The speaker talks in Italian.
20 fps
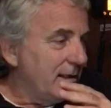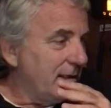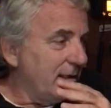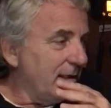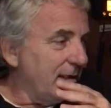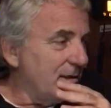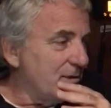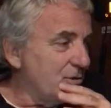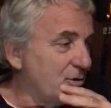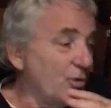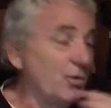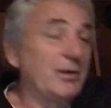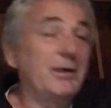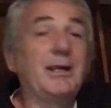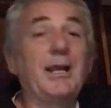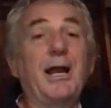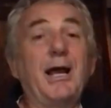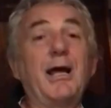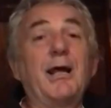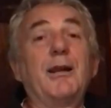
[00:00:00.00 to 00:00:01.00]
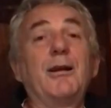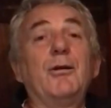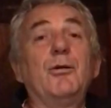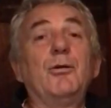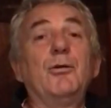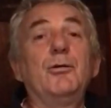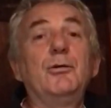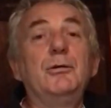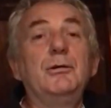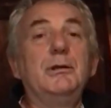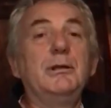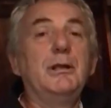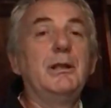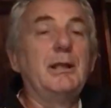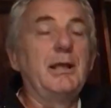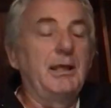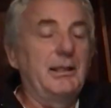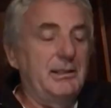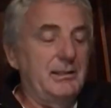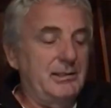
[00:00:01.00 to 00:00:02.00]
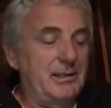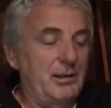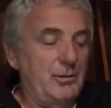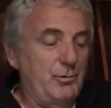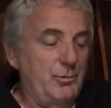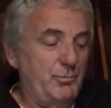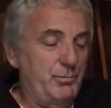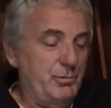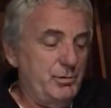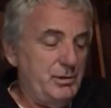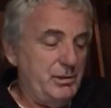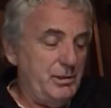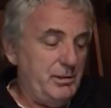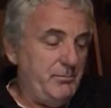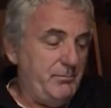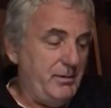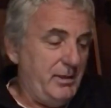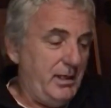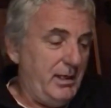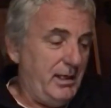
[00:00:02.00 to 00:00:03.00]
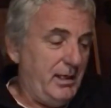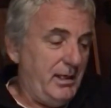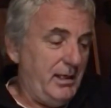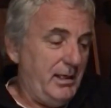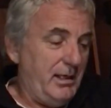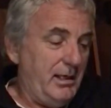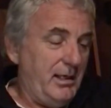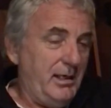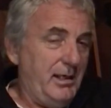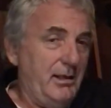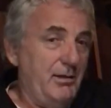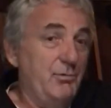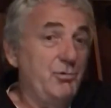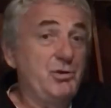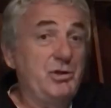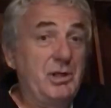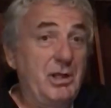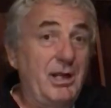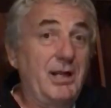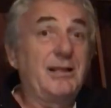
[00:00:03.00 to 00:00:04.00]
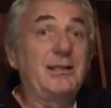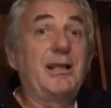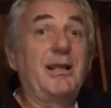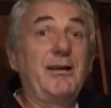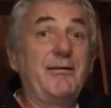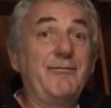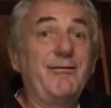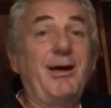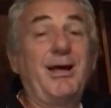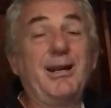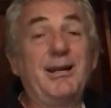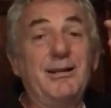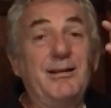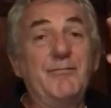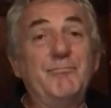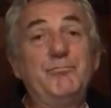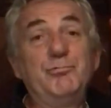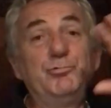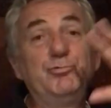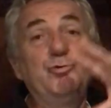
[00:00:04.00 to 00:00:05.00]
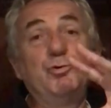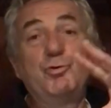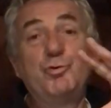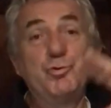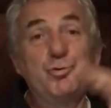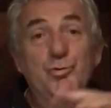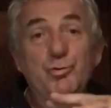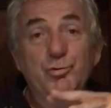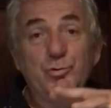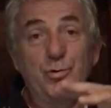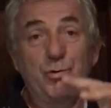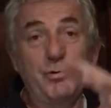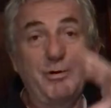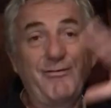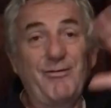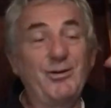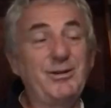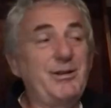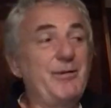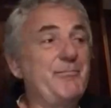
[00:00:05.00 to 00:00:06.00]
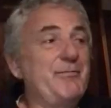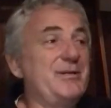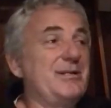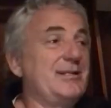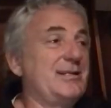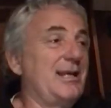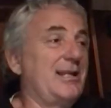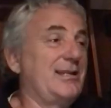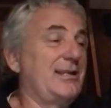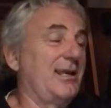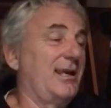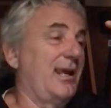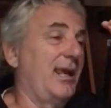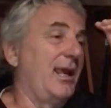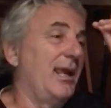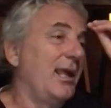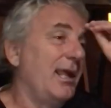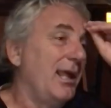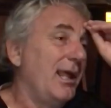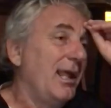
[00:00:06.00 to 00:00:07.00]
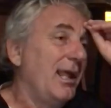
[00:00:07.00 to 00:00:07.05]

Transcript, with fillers: eh, solcarlo ed è stato possibile eh, riuscire ad arrivare nel punto giusto. Una volta pensate che